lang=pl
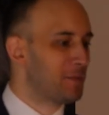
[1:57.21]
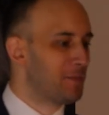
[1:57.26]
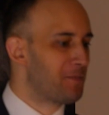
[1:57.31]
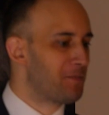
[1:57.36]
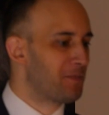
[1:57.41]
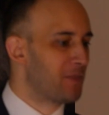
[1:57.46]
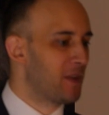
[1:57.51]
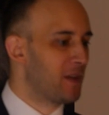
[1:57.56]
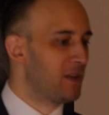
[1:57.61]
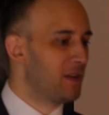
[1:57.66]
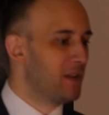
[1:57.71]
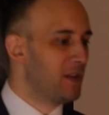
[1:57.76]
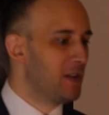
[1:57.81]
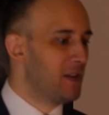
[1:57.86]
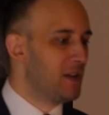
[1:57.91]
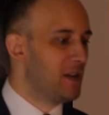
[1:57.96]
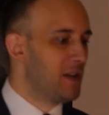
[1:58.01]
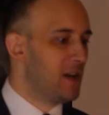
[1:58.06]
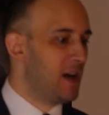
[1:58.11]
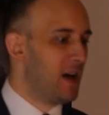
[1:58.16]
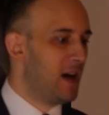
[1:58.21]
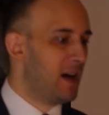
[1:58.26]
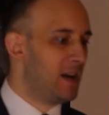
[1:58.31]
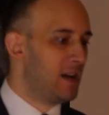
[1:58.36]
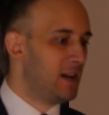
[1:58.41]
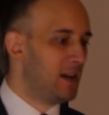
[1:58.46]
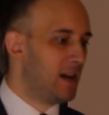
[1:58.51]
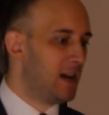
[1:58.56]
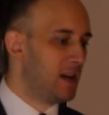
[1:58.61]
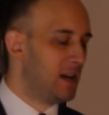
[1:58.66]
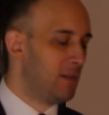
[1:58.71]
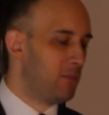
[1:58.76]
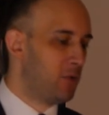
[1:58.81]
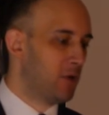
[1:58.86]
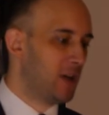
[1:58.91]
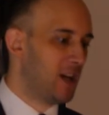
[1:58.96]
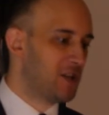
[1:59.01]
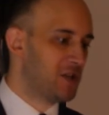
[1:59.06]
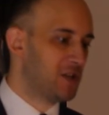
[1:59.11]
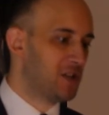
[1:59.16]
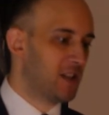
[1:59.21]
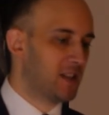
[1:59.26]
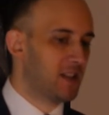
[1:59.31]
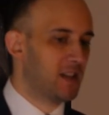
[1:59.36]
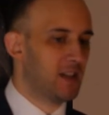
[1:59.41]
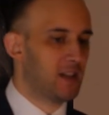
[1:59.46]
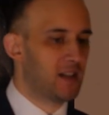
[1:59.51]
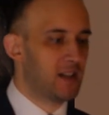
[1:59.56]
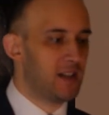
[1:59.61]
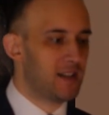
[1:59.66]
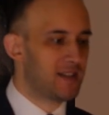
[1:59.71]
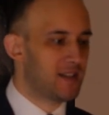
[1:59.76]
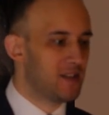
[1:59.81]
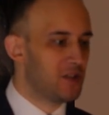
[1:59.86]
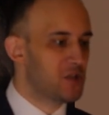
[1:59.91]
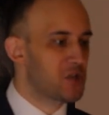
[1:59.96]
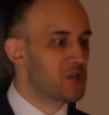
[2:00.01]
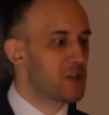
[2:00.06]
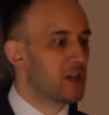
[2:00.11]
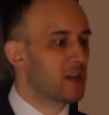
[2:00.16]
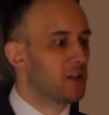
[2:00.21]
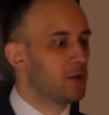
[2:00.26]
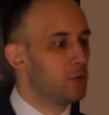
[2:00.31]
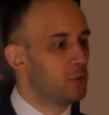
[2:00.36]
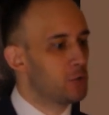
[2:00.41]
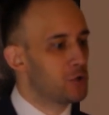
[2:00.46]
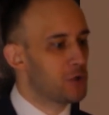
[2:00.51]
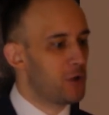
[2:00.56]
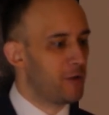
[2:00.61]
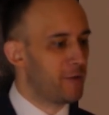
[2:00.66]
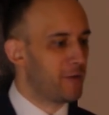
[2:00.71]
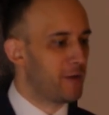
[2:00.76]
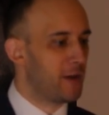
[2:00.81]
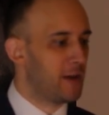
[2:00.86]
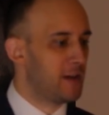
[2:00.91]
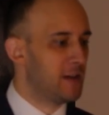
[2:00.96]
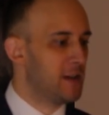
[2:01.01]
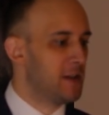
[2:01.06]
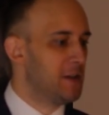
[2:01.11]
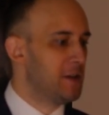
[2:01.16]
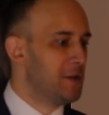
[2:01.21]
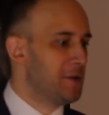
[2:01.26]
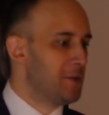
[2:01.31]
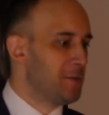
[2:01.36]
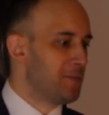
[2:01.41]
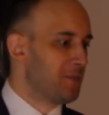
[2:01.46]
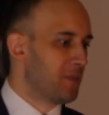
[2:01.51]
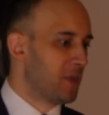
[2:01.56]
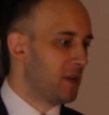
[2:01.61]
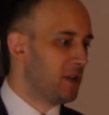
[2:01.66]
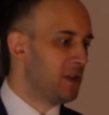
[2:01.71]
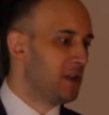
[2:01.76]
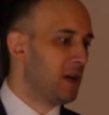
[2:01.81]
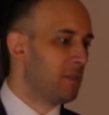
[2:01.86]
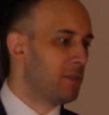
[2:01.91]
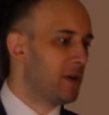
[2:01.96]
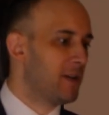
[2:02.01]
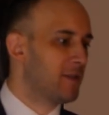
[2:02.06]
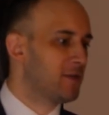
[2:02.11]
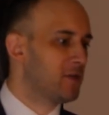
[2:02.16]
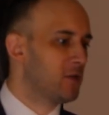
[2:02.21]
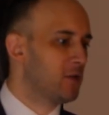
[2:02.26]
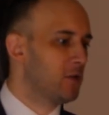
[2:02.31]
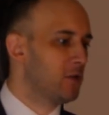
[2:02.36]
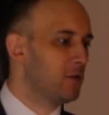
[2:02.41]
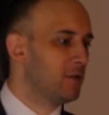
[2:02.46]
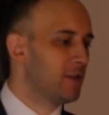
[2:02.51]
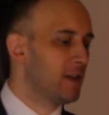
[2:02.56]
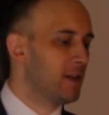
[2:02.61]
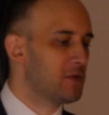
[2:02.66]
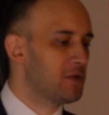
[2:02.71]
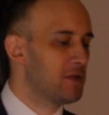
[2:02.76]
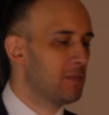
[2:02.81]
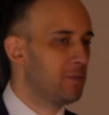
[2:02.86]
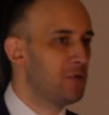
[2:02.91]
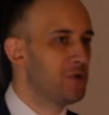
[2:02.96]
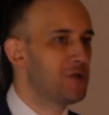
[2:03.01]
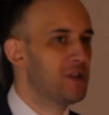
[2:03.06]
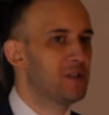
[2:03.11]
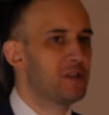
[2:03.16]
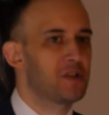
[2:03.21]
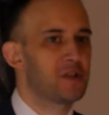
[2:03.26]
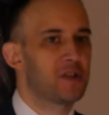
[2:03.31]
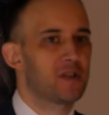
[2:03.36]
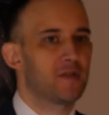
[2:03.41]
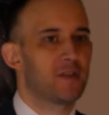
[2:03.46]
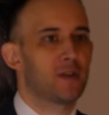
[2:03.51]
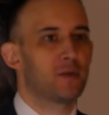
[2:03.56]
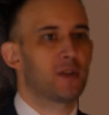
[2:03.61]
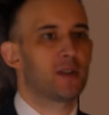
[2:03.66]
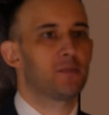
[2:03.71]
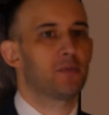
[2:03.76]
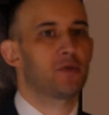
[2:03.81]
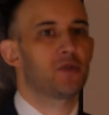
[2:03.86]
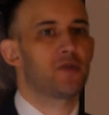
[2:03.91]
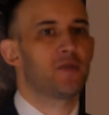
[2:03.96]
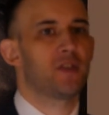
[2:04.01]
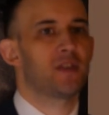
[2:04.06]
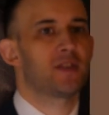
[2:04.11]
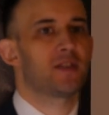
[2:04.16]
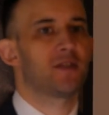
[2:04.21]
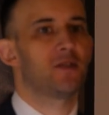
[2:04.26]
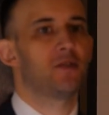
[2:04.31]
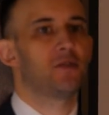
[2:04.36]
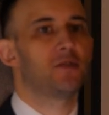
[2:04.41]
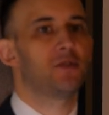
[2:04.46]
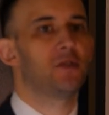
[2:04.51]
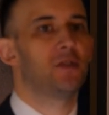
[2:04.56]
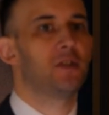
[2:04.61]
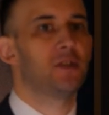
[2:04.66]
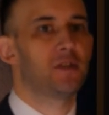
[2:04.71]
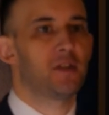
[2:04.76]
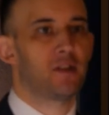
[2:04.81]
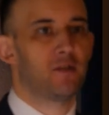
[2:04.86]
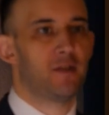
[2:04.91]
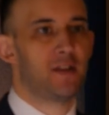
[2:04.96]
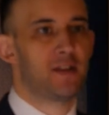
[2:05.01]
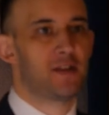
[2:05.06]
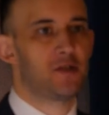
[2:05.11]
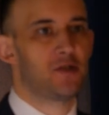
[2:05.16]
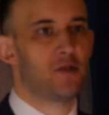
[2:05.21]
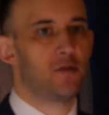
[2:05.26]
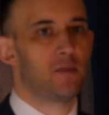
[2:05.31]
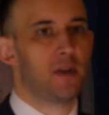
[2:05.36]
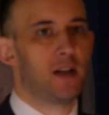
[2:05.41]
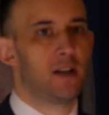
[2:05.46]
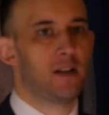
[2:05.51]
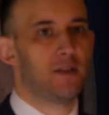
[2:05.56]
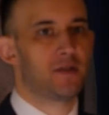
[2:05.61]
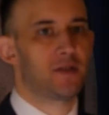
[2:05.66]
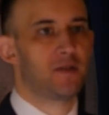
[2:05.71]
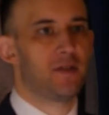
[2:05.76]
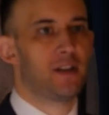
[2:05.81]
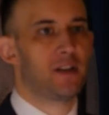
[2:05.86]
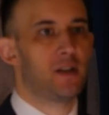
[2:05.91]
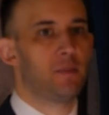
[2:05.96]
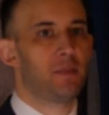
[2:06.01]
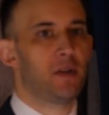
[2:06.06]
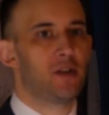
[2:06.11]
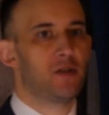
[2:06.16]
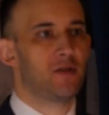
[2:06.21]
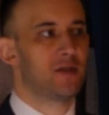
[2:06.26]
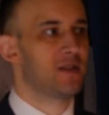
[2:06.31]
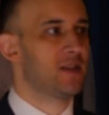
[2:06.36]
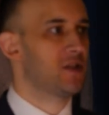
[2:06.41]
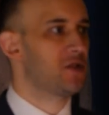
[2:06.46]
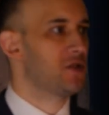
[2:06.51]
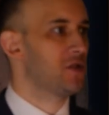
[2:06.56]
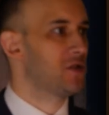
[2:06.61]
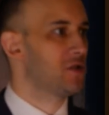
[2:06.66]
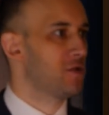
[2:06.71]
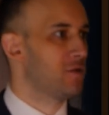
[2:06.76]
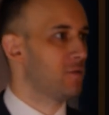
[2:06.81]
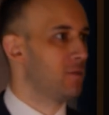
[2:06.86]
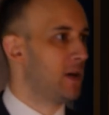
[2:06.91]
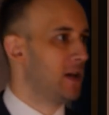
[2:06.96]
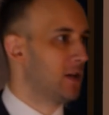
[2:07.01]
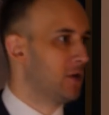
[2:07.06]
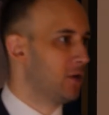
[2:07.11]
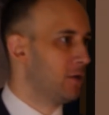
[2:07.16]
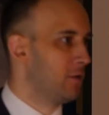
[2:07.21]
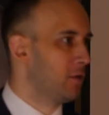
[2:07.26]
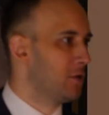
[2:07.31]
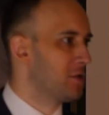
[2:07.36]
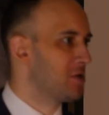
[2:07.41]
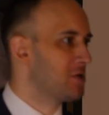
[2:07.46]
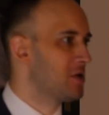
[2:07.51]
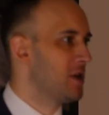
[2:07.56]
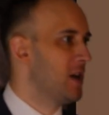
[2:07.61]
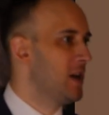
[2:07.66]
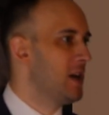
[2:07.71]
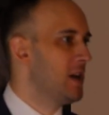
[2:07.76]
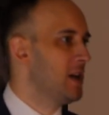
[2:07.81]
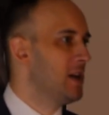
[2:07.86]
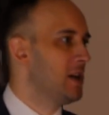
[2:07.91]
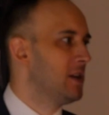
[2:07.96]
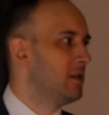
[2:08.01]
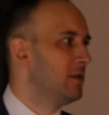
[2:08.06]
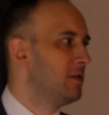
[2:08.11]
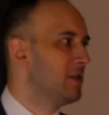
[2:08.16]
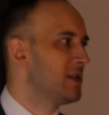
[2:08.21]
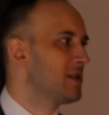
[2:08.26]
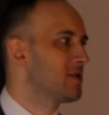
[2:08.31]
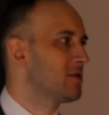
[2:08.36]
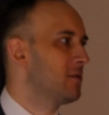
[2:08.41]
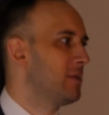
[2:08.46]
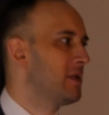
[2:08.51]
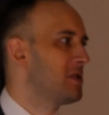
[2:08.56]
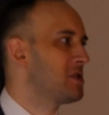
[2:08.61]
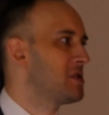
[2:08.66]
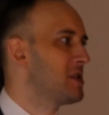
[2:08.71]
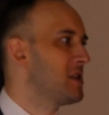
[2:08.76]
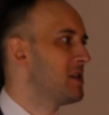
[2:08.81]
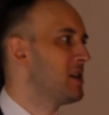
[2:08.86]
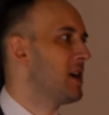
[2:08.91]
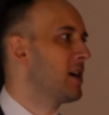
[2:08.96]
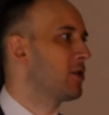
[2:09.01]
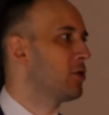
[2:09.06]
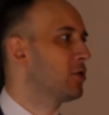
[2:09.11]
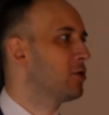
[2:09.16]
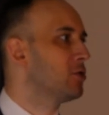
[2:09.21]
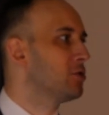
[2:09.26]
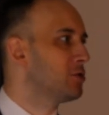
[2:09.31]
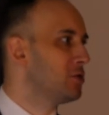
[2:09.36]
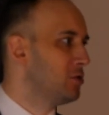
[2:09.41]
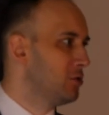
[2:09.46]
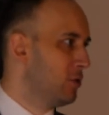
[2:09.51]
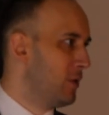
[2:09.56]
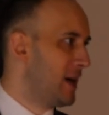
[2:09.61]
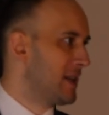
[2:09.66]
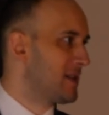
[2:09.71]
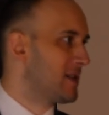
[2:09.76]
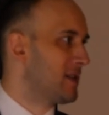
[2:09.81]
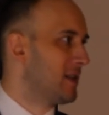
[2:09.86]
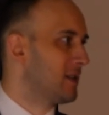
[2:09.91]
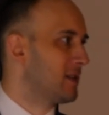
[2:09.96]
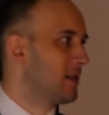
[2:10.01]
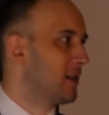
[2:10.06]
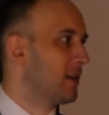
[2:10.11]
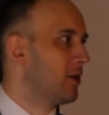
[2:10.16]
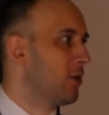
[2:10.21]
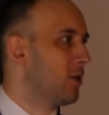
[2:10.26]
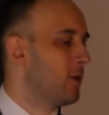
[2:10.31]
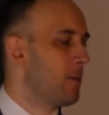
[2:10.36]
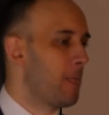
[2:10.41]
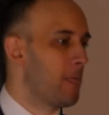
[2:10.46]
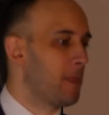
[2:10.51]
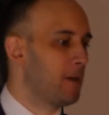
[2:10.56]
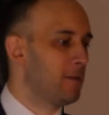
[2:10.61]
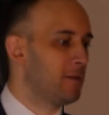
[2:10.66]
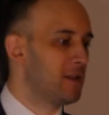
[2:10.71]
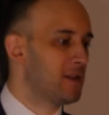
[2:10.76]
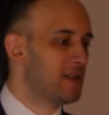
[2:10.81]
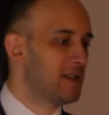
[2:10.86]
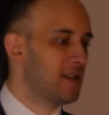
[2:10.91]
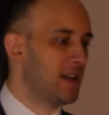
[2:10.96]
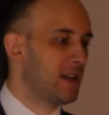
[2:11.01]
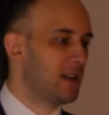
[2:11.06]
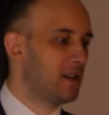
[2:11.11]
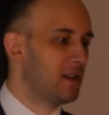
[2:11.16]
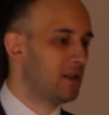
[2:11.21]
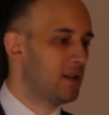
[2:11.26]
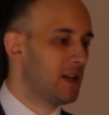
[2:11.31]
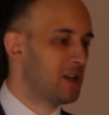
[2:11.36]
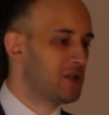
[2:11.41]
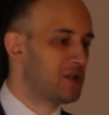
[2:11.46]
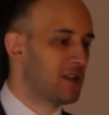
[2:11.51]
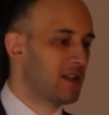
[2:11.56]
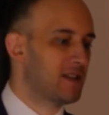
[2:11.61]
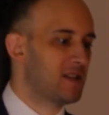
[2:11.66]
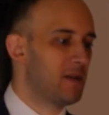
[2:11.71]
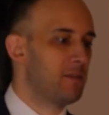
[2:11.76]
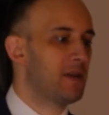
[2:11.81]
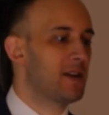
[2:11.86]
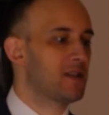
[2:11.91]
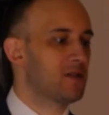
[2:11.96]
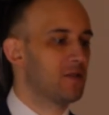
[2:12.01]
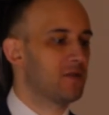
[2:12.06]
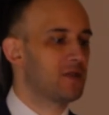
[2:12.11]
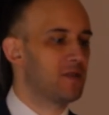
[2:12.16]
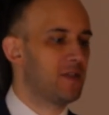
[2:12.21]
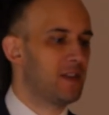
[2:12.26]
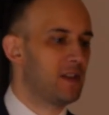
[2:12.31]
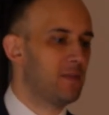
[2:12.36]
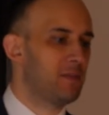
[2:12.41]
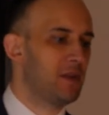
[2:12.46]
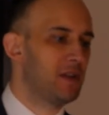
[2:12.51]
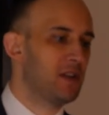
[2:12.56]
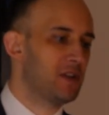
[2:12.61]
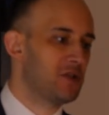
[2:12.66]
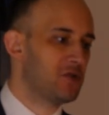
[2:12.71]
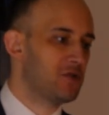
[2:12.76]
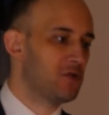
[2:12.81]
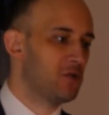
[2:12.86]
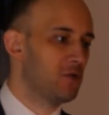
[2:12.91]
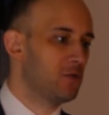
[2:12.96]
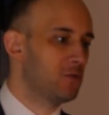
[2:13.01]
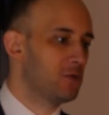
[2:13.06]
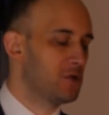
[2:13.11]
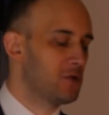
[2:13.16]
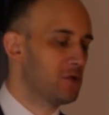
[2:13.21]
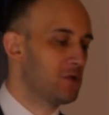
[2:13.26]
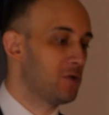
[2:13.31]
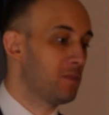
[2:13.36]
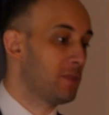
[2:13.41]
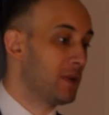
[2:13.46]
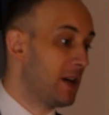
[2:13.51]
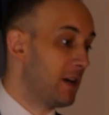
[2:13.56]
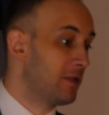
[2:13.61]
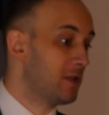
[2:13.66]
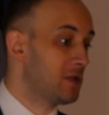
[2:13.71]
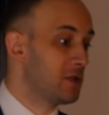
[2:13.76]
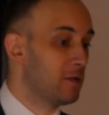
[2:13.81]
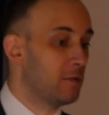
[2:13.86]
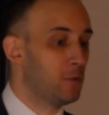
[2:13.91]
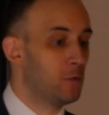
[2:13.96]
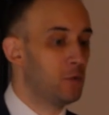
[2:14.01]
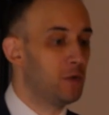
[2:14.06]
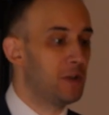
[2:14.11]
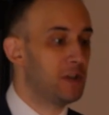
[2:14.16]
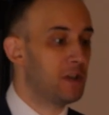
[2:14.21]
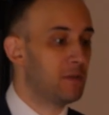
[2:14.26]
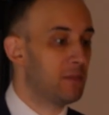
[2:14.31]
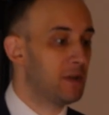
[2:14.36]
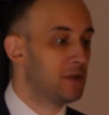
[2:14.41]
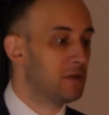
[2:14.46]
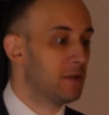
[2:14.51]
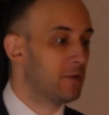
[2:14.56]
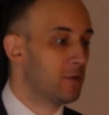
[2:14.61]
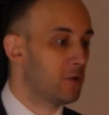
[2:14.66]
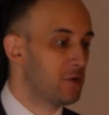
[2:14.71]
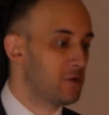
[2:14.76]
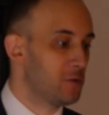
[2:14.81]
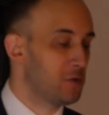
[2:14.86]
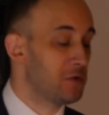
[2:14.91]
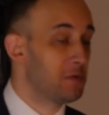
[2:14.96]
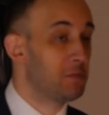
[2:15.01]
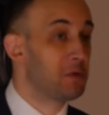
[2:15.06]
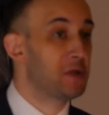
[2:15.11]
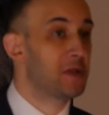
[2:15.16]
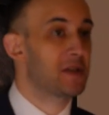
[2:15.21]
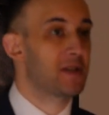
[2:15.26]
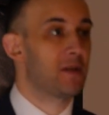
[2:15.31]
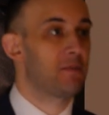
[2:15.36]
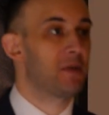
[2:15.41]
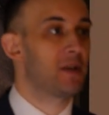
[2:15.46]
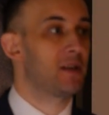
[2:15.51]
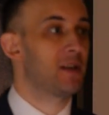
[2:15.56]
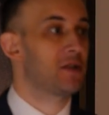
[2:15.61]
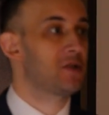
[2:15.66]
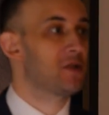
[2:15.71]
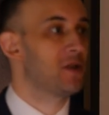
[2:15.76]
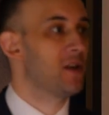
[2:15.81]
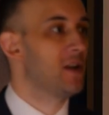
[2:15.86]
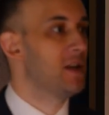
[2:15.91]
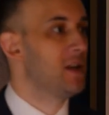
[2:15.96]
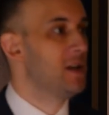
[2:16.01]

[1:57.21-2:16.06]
Mm, ale, ale pokażę takie klasyczne, kluczowe mm, i na pewno że później też jest wykład poświęcony interwencjom, ale w sferę pieniądza czy, czy w bankowość, więc to będzie niejako kontynuacja tego, więc ja aż tak za bardzo w sferę pieniężną czy, czy prawie, że w ogóle nie będę wchodził, żeby nie zabierać